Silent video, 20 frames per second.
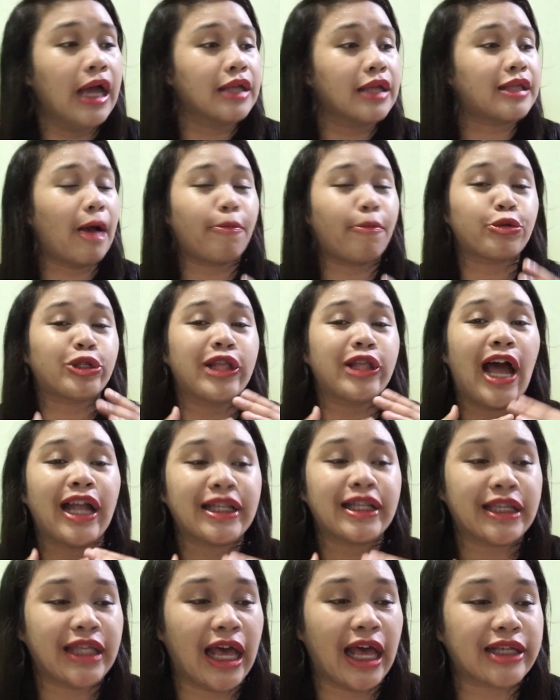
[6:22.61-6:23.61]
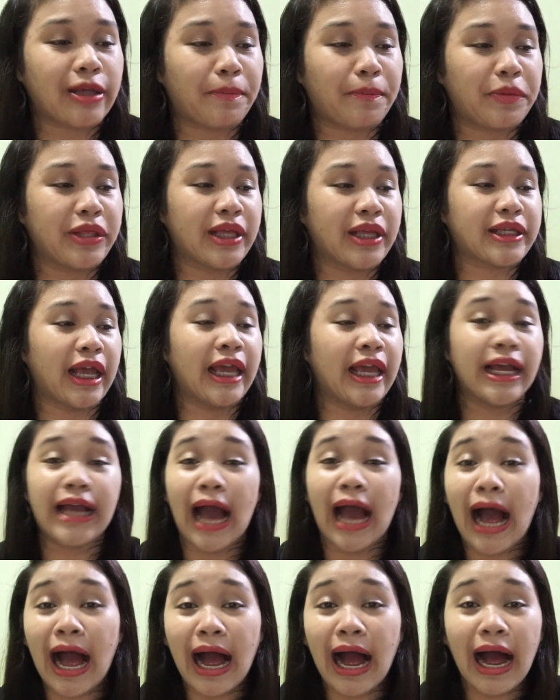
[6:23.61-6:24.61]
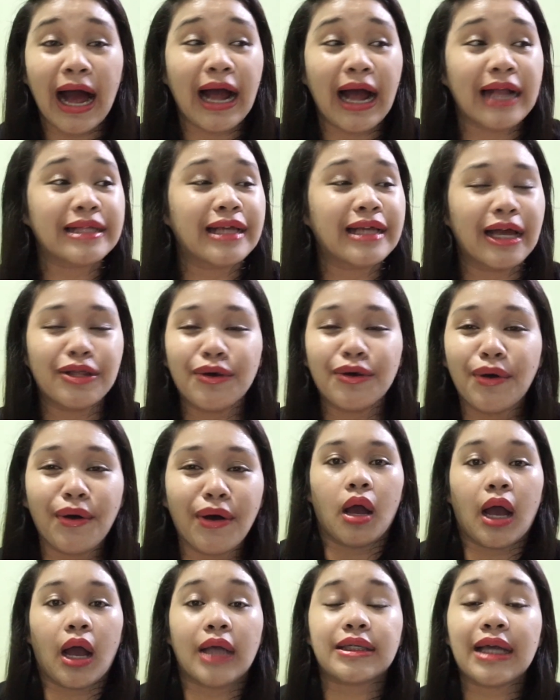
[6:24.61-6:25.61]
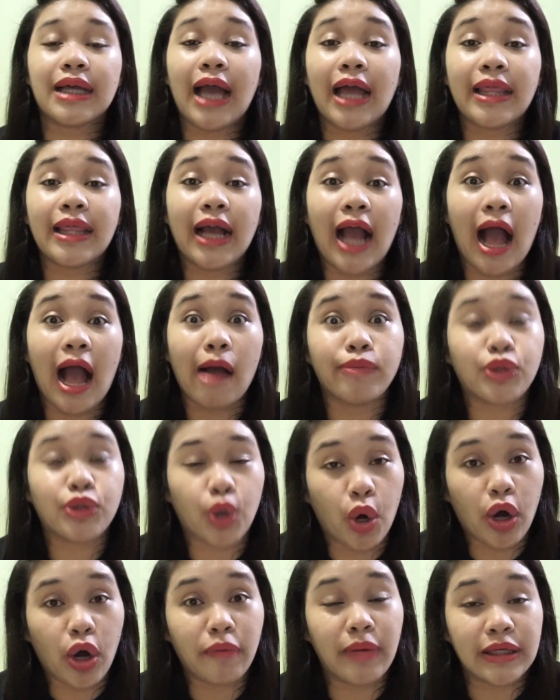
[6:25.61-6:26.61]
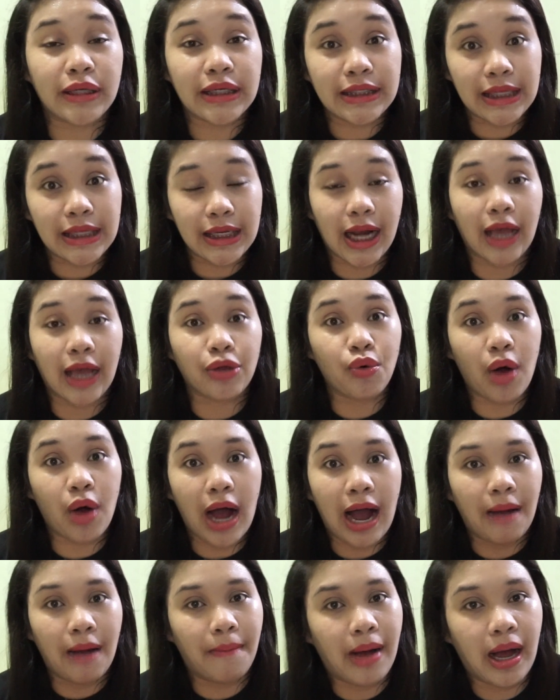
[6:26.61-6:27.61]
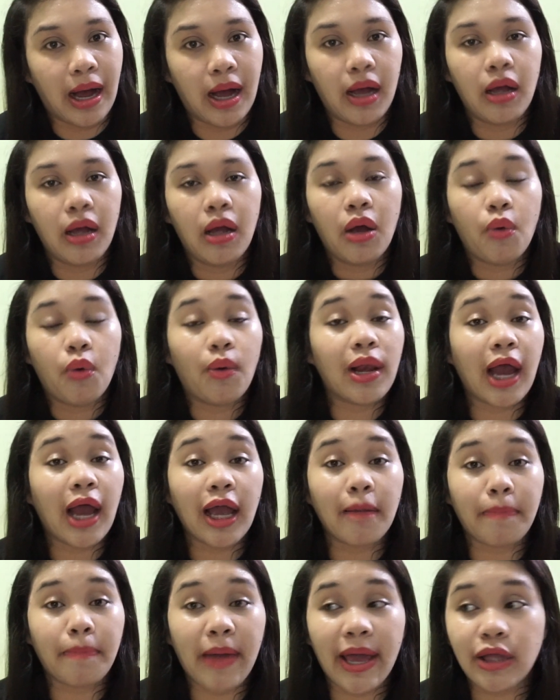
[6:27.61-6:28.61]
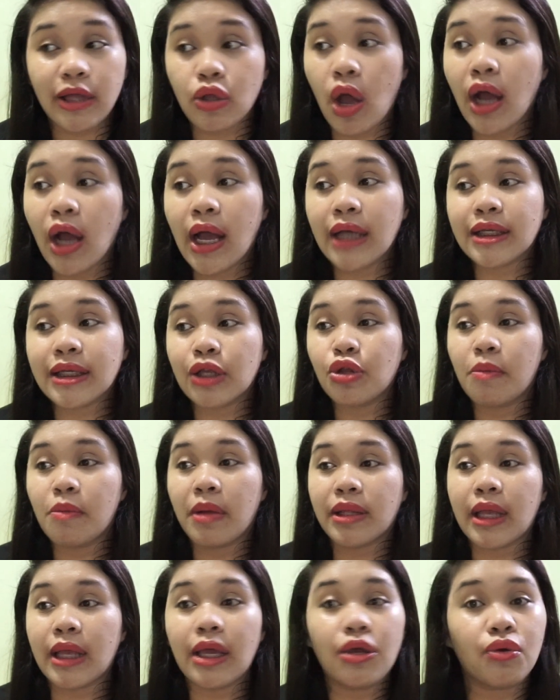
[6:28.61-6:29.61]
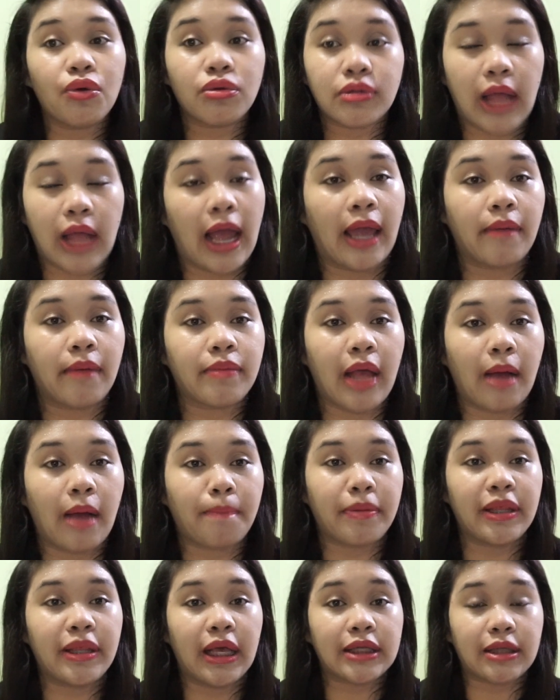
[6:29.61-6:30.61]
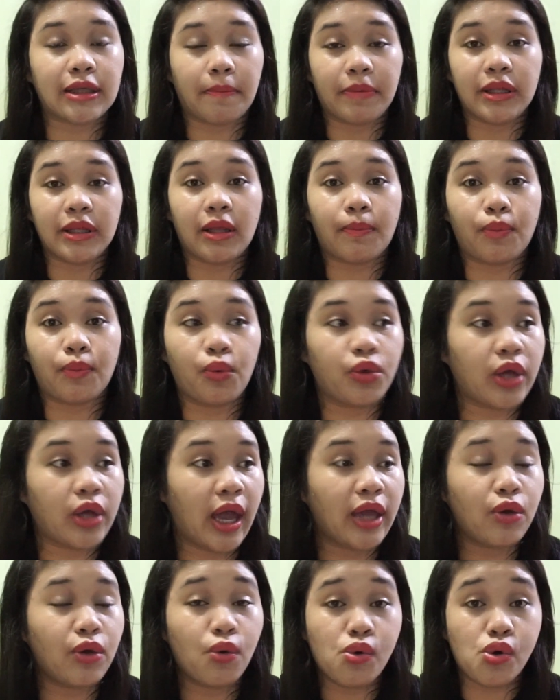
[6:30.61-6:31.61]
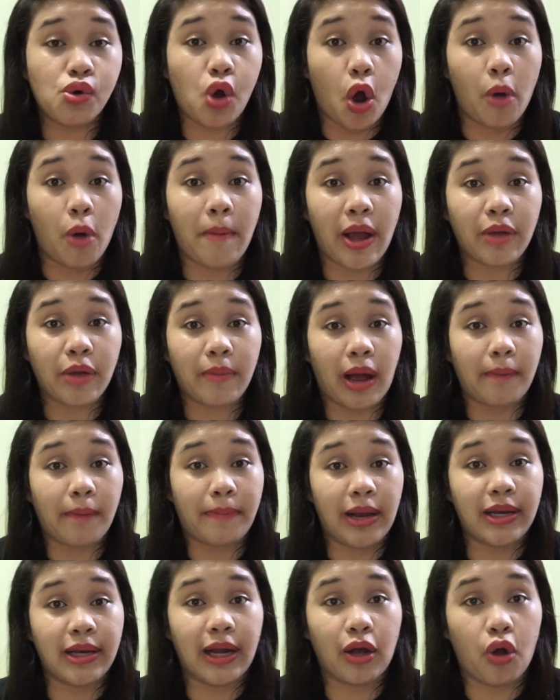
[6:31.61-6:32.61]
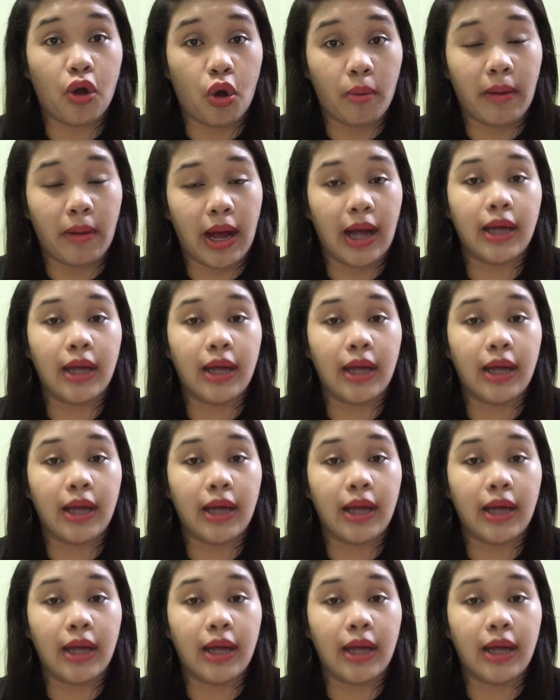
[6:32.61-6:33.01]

Tapos lahat sinasapi na sa higaan, ganun. Kasi nga nag-absorb, nasisira yung kama. Walang epekto hanggang sa dumating yung time na ang pinangsapin na po niya ay eh, yung goma, yung makapal na goma.